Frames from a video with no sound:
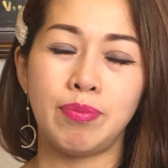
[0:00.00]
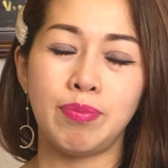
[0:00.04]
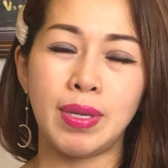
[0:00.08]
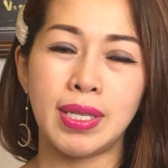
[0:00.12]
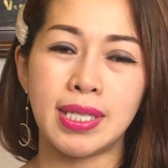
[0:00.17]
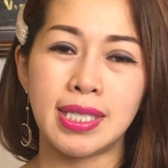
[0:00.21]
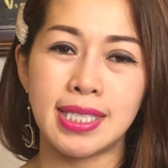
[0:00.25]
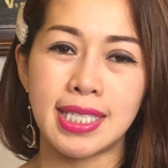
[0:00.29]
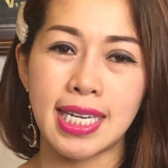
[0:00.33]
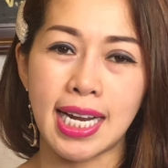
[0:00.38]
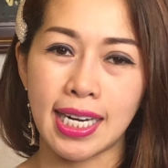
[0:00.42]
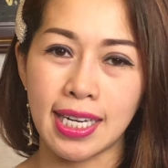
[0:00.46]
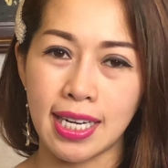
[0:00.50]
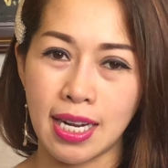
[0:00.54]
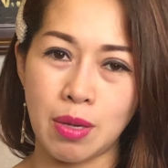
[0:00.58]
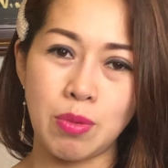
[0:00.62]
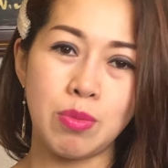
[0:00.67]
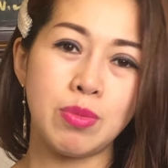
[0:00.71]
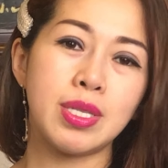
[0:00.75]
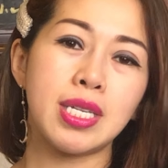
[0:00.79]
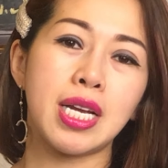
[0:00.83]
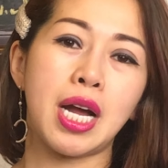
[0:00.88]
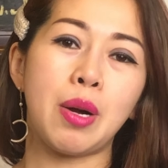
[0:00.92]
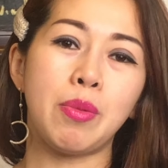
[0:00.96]
mình trang
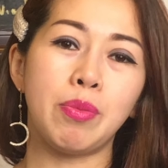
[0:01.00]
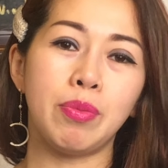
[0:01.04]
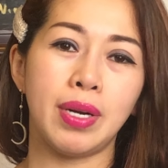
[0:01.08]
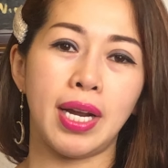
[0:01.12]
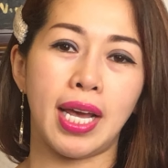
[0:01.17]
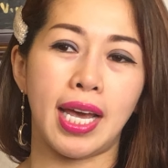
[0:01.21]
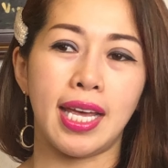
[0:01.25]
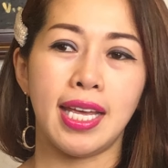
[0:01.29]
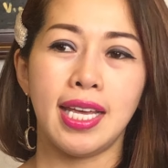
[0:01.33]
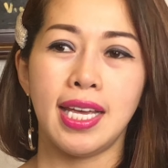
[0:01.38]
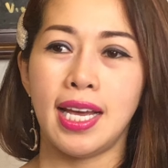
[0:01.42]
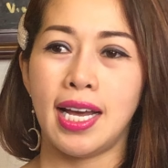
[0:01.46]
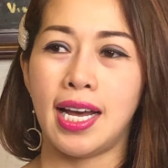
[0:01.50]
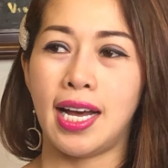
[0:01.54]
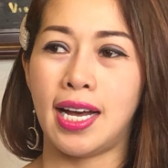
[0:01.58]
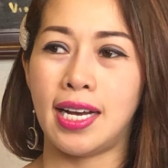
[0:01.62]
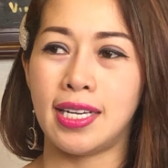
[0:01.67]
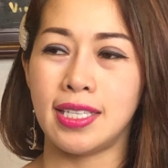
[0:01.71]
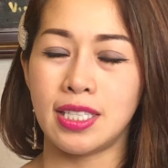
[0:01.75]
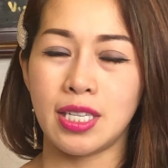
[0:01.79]
điểm xong nè à,